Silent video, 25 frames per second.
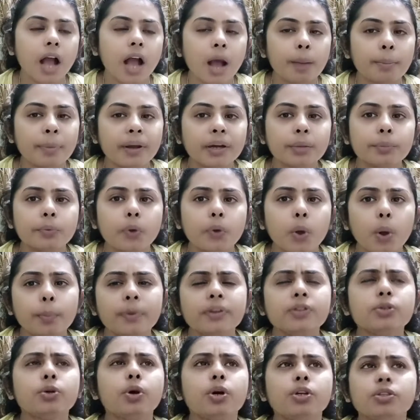আমার
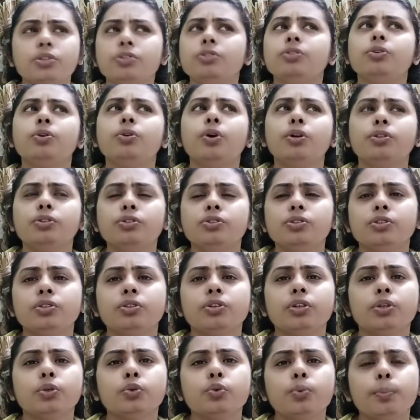কমেন্ট কতজন
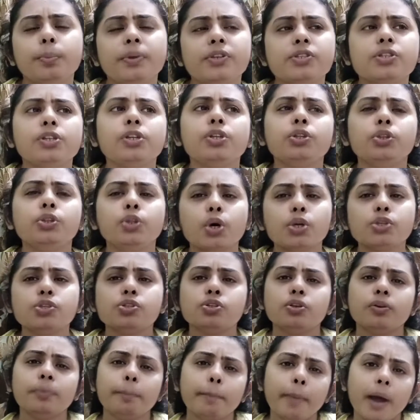করে খুব বেশি হলে
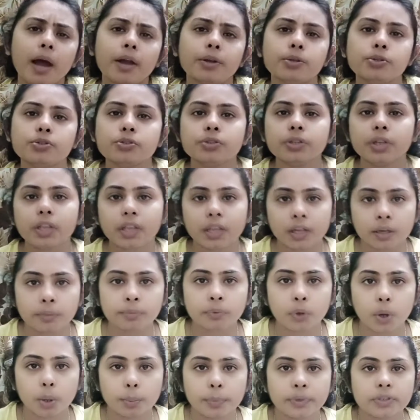দশজন বারো জন এরম
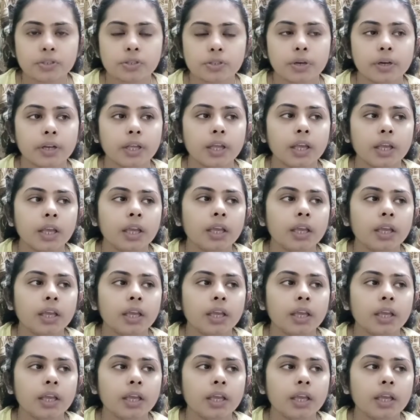কমেন্ট করে